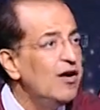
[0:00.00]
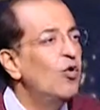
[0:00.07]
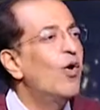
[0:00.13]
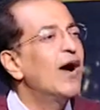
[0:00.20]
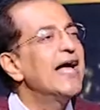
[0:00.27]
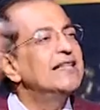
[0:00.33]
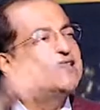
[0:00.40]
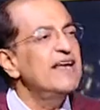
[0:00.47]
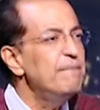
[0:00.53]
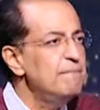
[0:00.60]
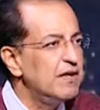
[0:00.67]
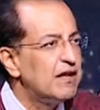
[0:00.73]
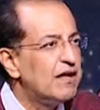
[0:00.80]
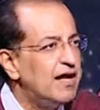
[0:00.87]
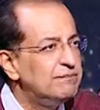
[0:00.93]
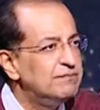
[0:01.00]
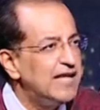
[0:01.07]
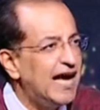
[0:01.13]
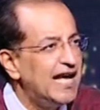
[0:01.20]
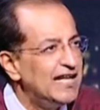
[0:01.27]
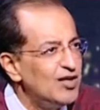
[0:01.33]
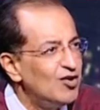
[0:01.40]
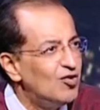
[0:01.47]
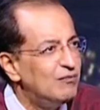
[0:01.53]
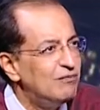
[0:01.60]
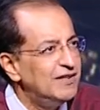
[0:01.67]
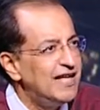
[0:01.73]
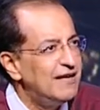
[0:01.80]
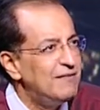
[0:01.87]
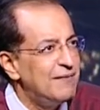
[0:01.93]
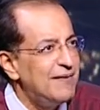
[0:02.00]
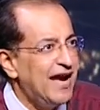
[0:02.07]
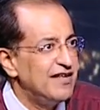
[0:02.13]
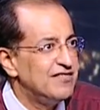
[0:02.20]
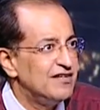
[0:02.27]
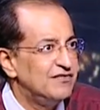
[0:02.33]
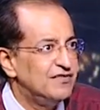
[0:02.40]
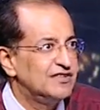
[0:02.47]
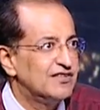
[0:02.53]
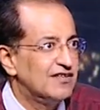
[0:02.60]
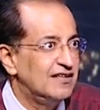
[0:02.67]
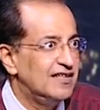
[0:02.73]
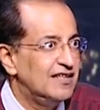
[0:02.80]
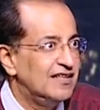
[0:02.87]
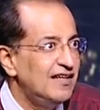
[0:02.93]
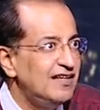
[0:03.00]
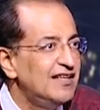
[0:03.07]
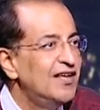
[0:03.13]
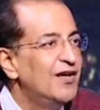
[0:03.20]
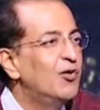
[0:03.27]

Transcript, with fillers: ويتم القبض عليهم من المباحث الفيدراليه